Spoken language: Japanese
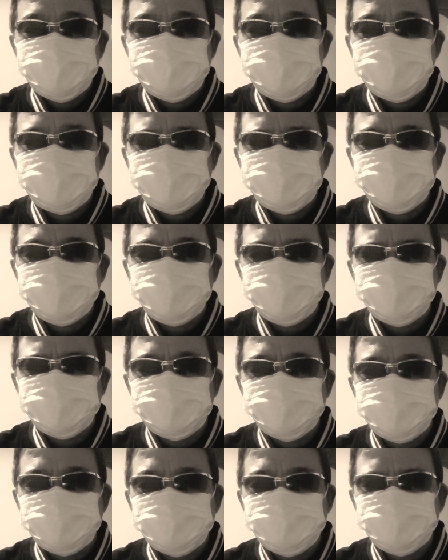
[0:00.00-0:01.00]
がそ
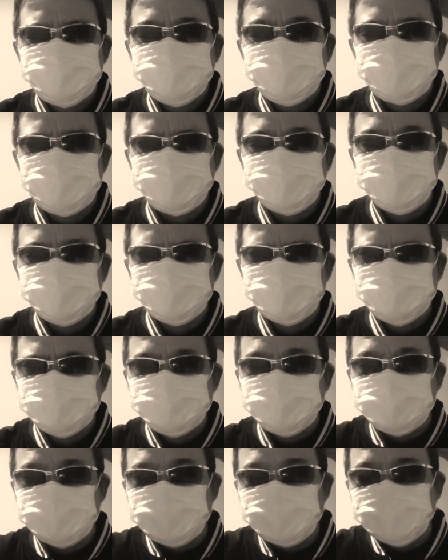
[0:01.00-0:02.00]
のもしかそう
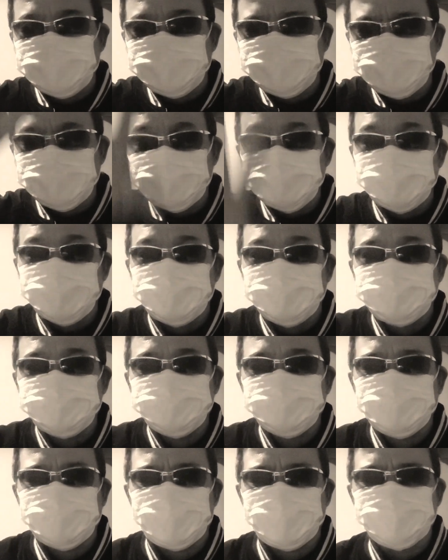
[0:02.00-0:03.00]
いう人らがおっても
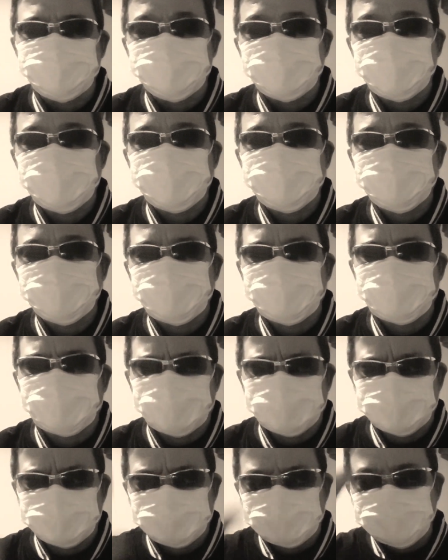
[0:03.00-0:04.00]
できるだ
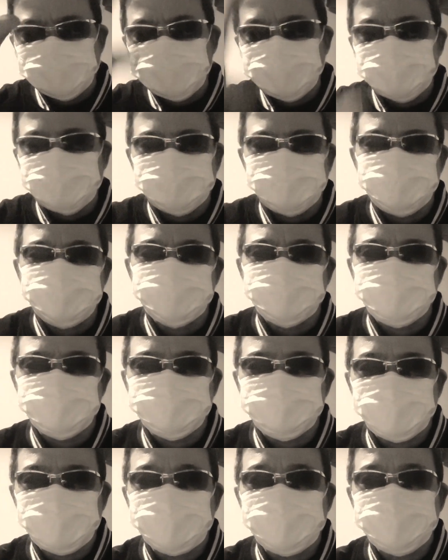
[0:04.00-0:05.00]
け入ってこないようにして
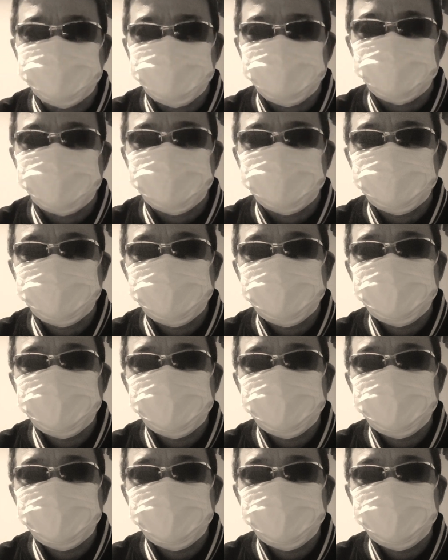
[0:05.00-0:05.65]
ほしいわけですよ